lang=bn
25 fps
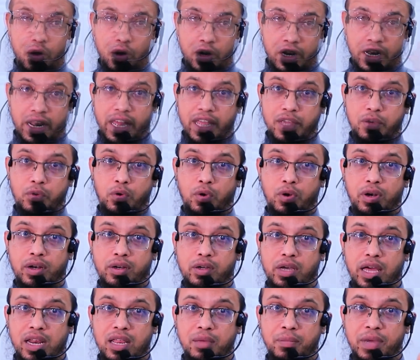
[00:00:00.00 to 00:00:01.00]

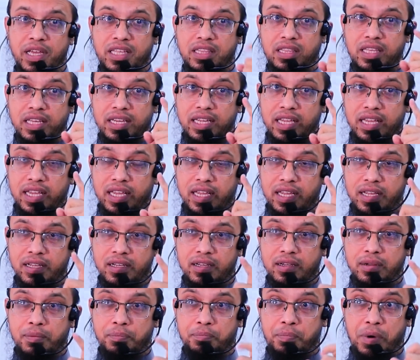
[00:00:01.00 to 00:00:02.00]
অন্যায়কারী ব্যক্তিকে
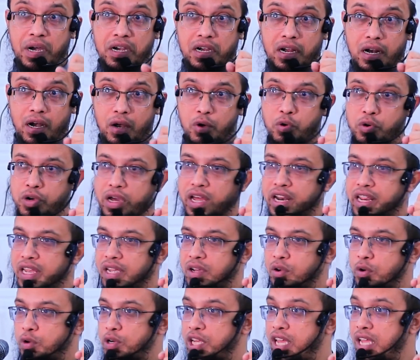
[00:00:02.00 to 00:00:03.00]
পাকড়াওকারী
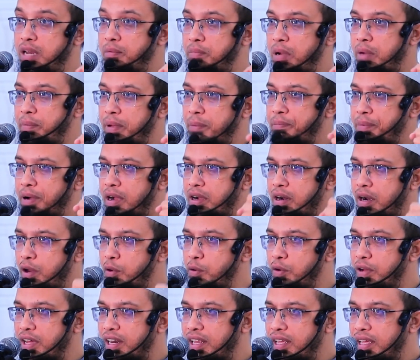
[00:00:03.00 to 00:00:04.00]
কঠিনভাবে
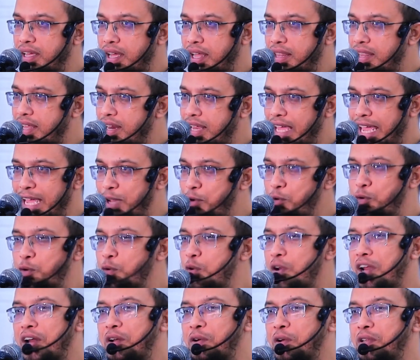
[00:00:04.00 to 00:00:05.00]
পাকড়াওকারী আল্লাহর এই
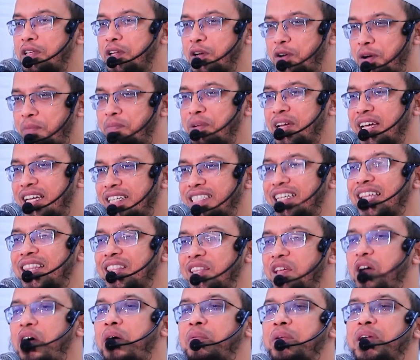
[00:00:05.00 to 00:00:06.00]
গুণগুলোর কথাও আপনাকে
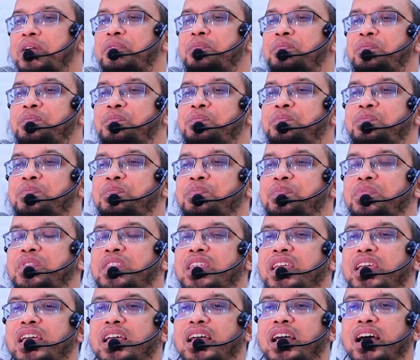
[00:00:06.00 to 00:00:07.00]
জানতে হবে
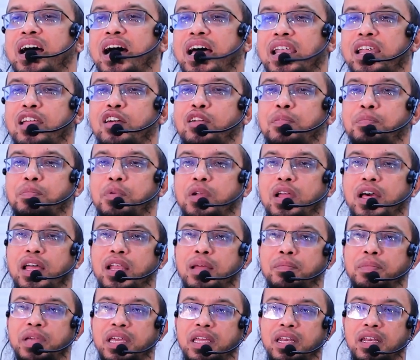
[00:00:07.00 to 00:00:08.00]
আল্লাহ রব্বুল
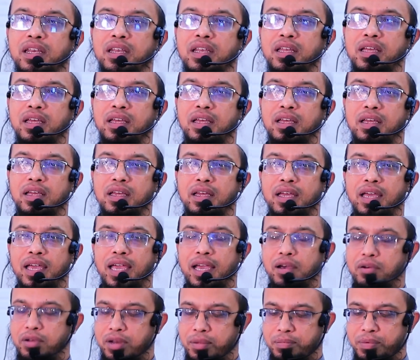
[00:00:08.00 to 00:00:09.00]
আলমিন
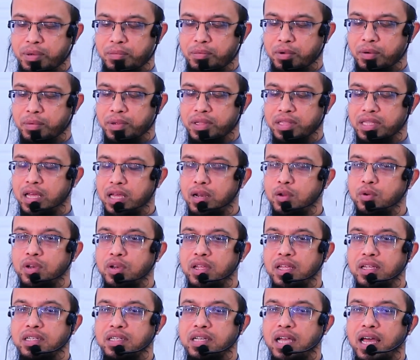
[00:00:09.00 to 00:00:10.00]
এখন আপনি বলবেন তাহলে
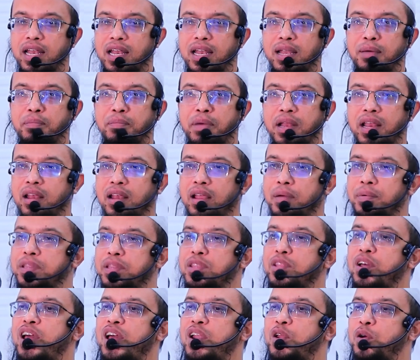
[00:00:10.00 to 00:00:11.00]
উনি জাহান্নাম বানালে আবার
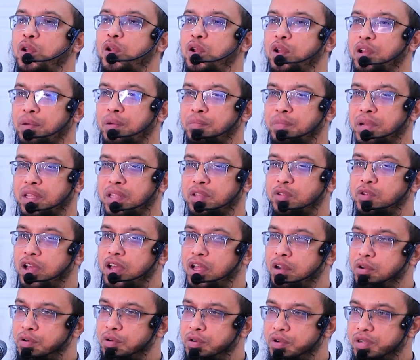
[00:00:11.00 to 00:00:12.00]
দয়ালু হইল কেমনে
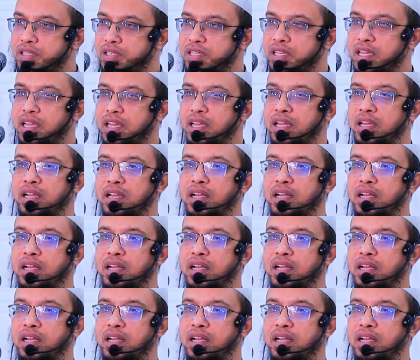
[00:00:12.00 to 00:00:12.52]
দয়ালু হয়েছে